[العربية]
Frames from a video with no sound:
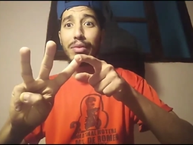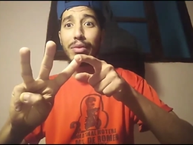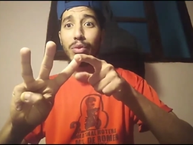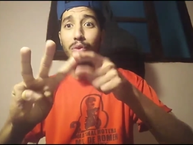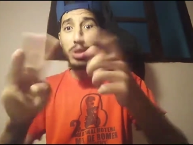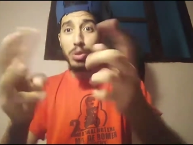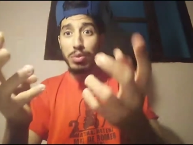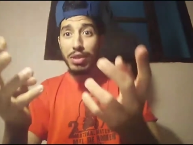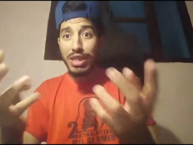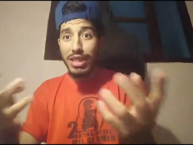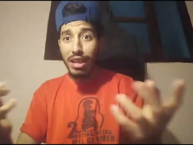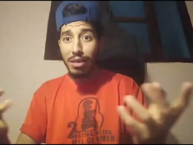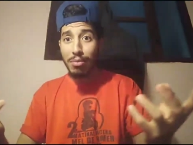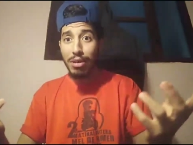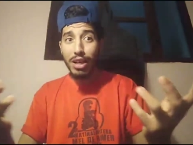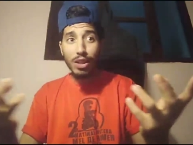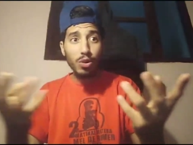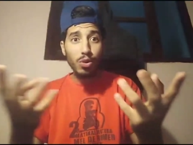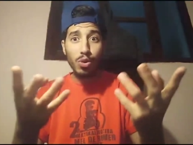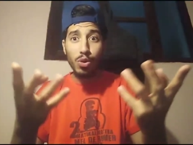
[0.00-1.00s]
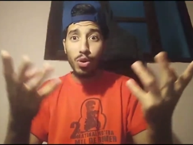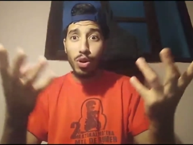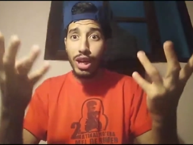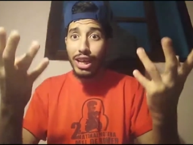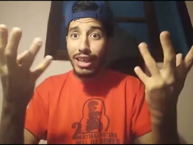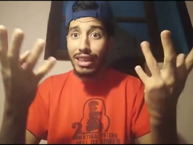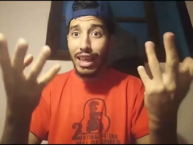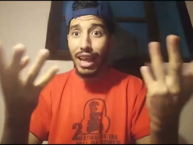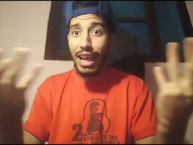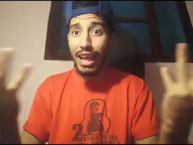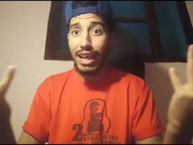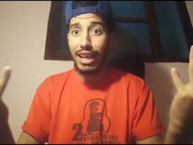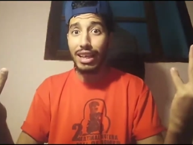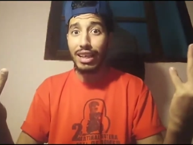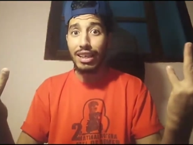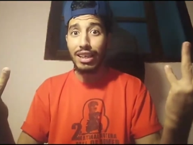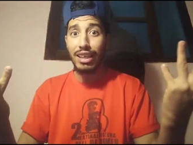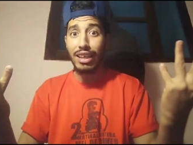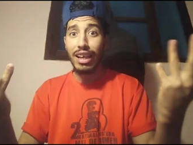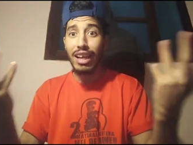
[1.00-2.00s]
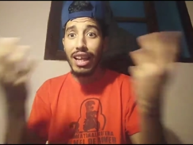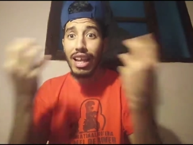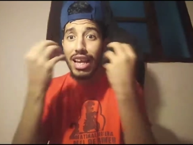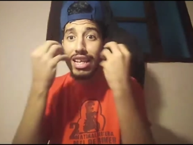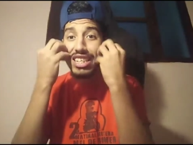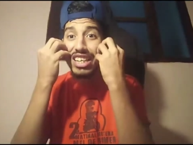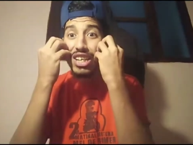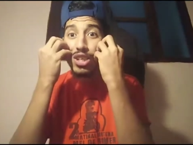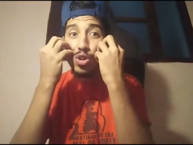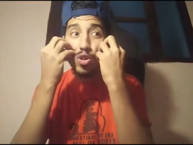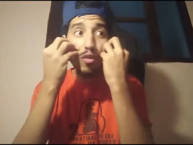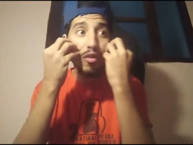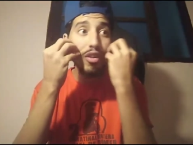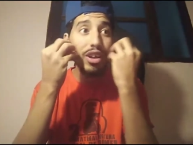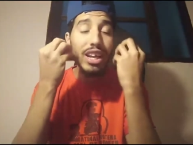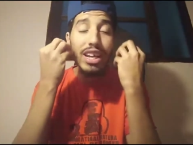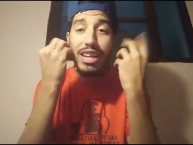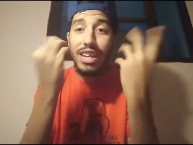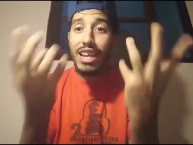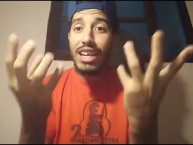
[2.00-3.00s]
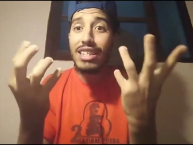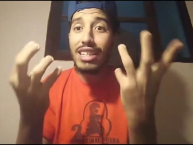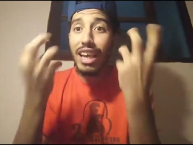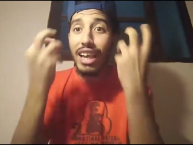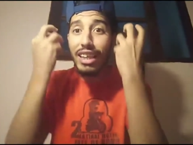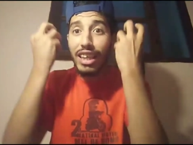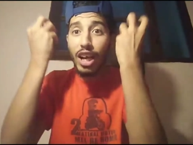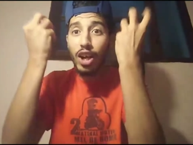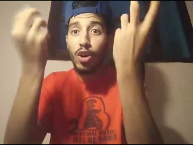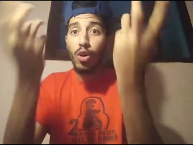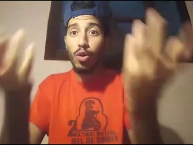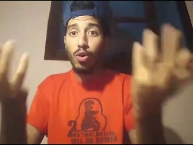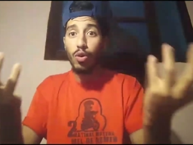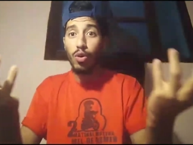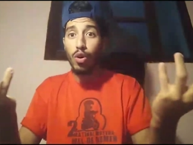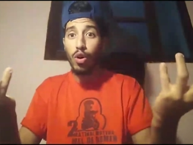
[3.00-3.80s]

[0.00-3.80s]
واش بصح مرض كورونا كيضحك علاش كنشوف انا الناس كيضحكوا